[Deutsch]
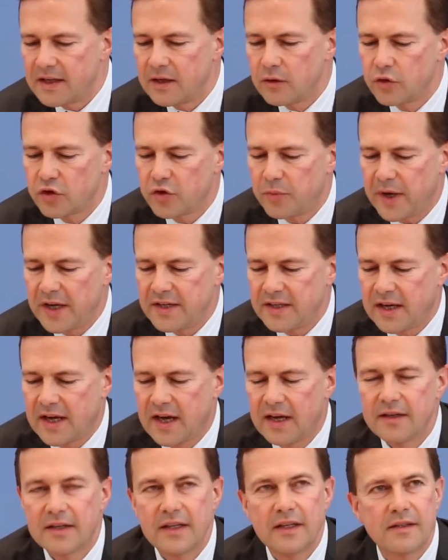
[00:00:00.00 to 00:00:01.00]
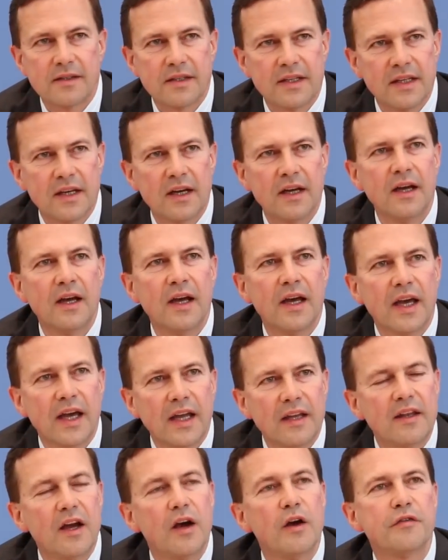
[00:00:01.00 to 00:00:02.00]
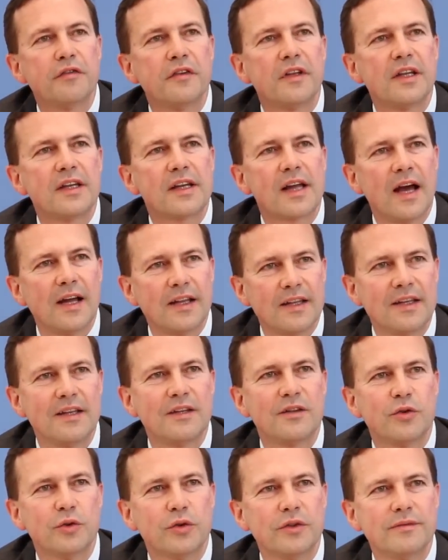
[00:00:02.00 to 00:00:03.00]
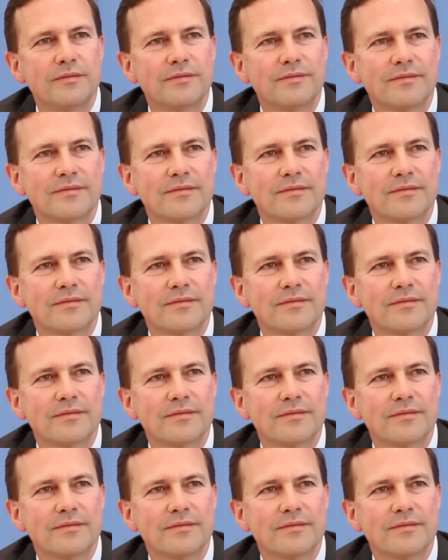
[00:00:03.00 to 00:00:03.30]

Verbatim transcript: Regierungssprecher kann dies hier in der Öffentlichkeit nicht tun.